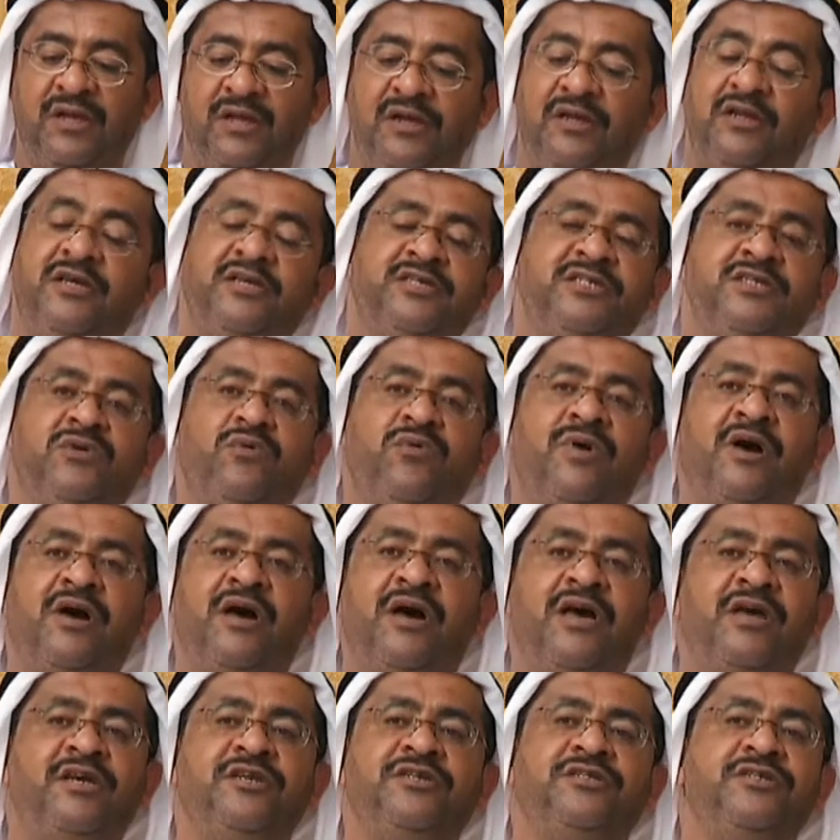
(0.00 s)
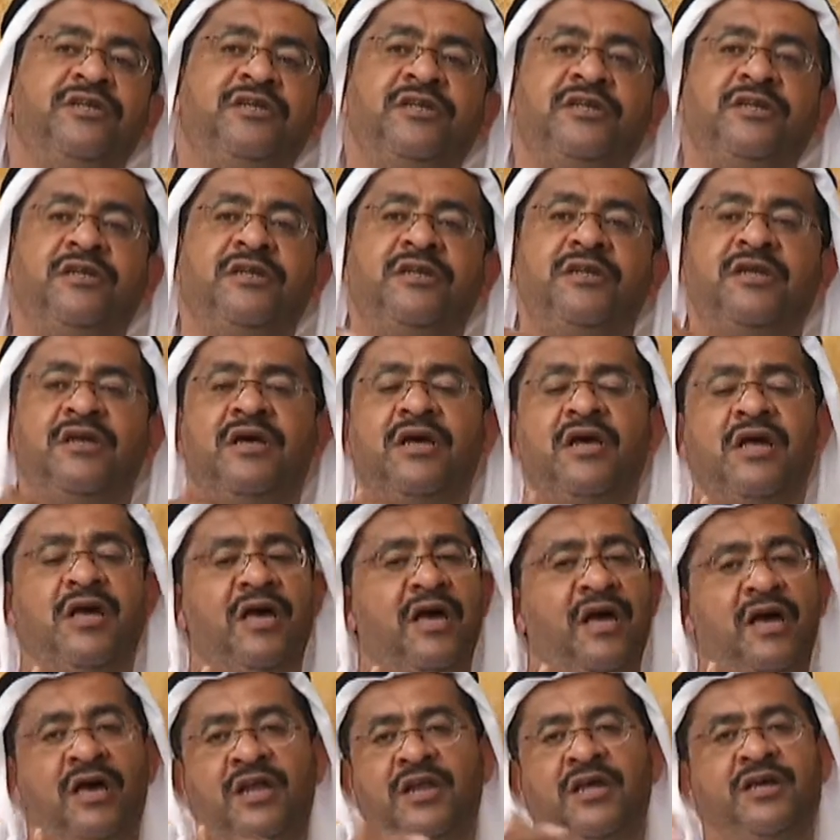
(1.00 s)
لي سوى عيش
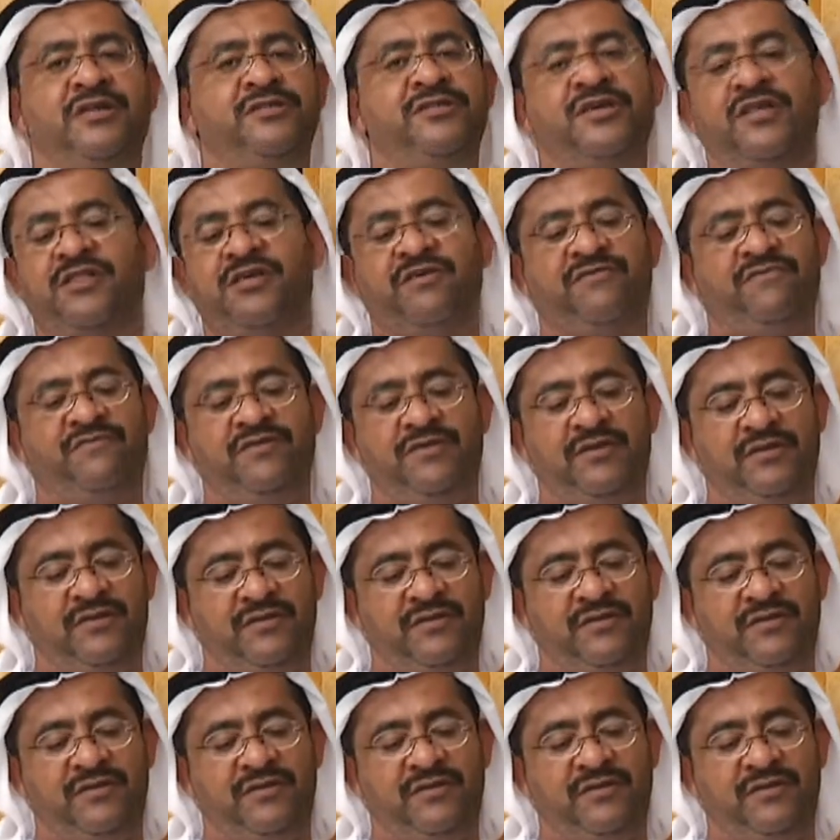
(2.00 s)
على شطفي